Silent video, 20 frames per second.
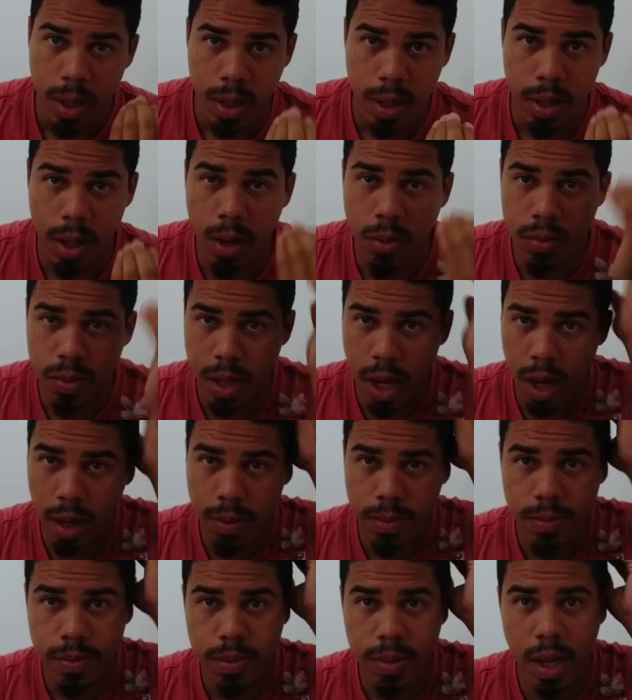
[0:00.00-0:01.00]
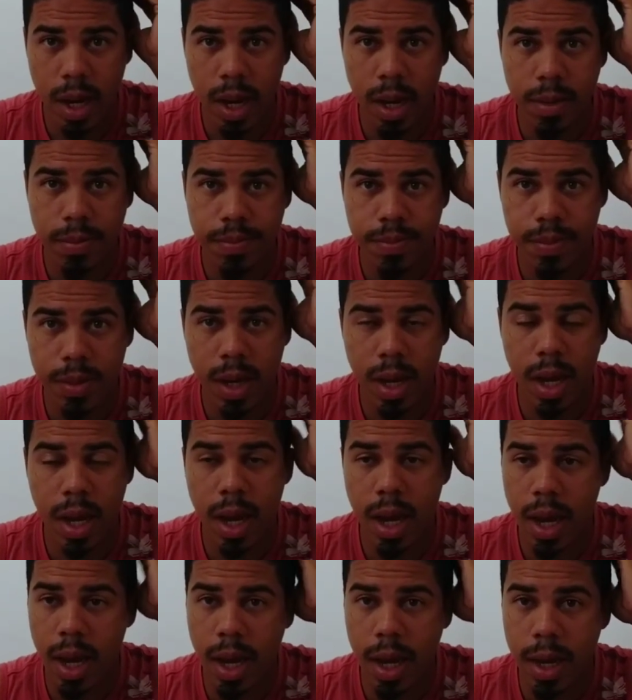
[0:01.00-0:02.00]
não tem né,
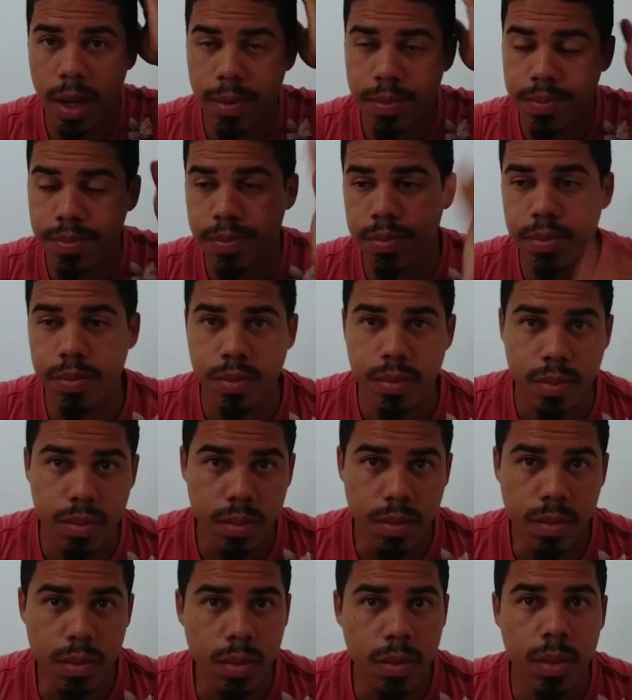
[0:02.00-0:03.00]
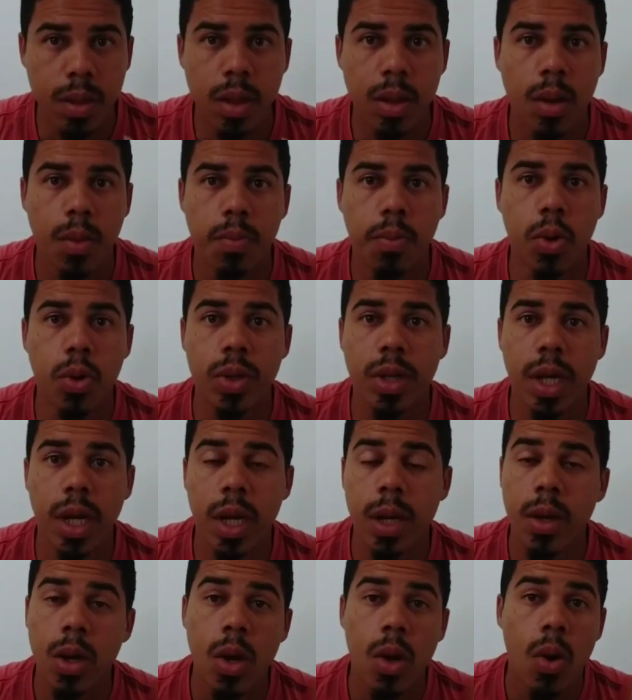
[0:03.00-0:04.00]
é,
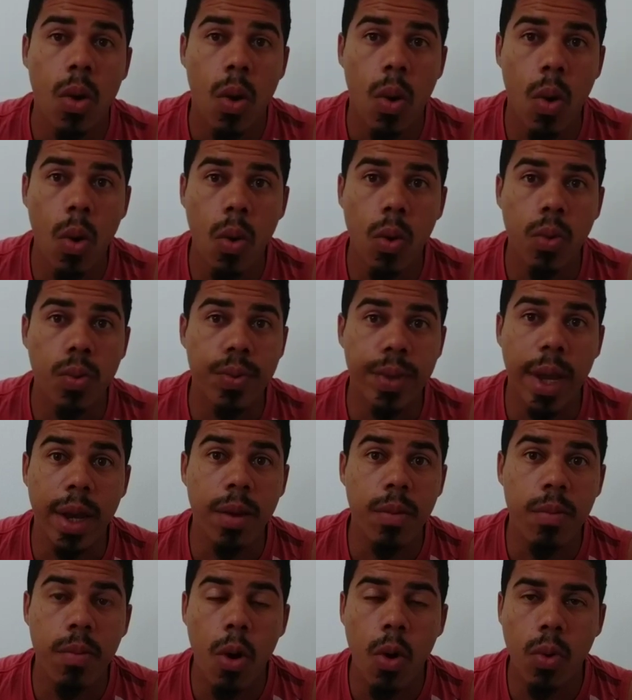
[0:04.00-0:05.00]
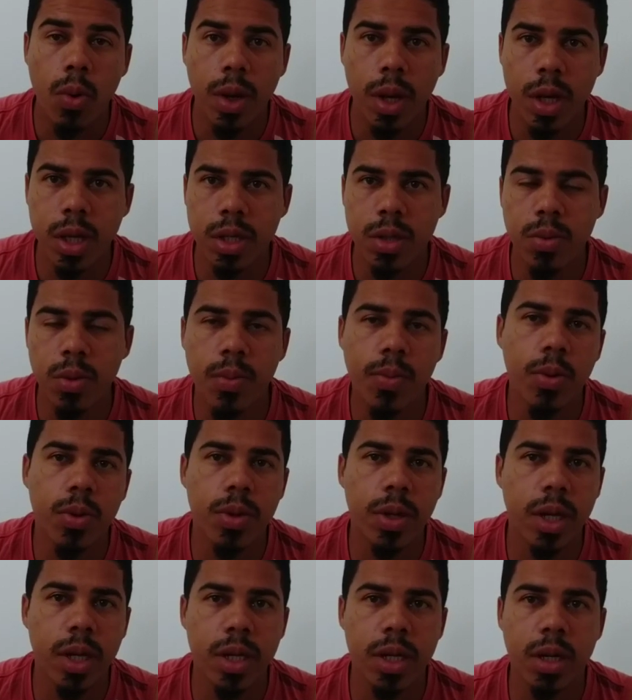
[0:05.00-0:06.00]
poder ou tem pouquíssimo
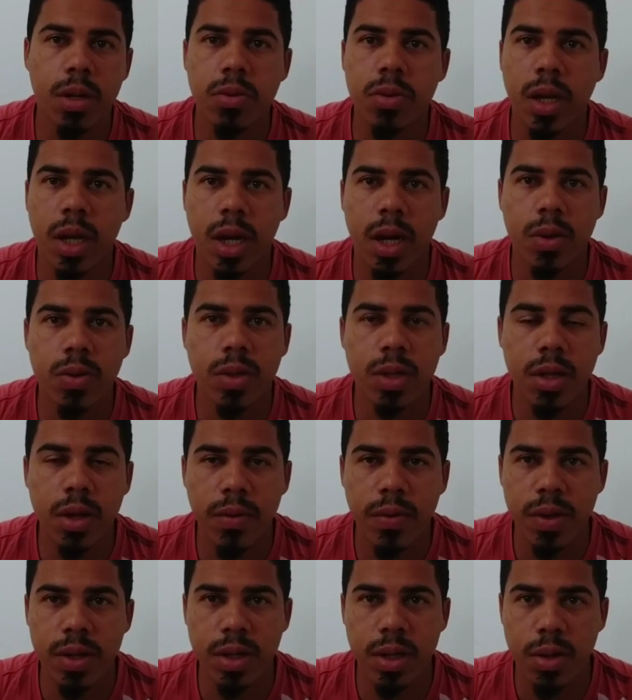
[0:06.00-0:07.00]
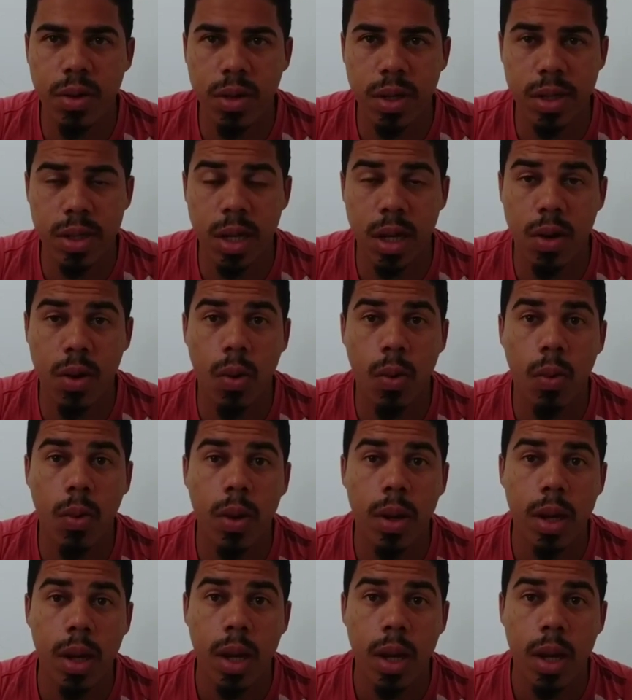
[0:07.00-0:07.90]
poder de alterar os níveis de colesterol.